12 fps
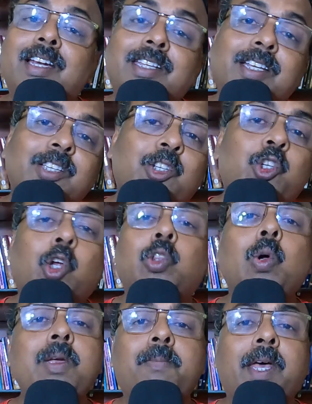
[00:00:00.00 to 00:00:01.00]
ইন্টেলিজেন্স
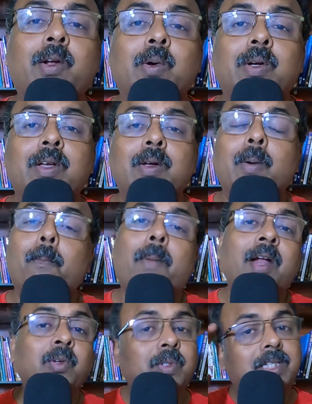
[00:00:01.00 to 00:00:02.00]
যতই বেরোক
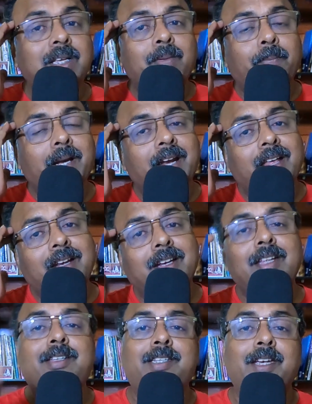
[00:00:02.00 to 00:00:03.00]
মানুষের ব্রেনের
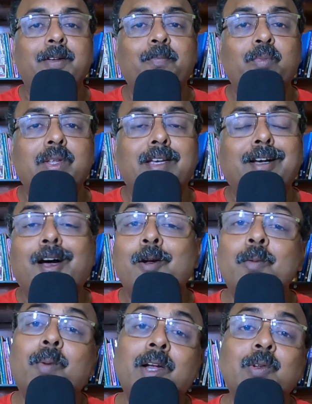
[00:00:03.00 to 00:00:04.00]
নিচে
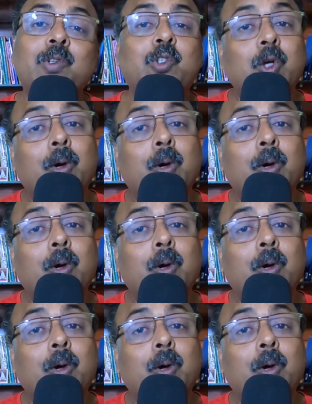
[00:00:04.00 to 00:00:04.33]
কারণ মানুষ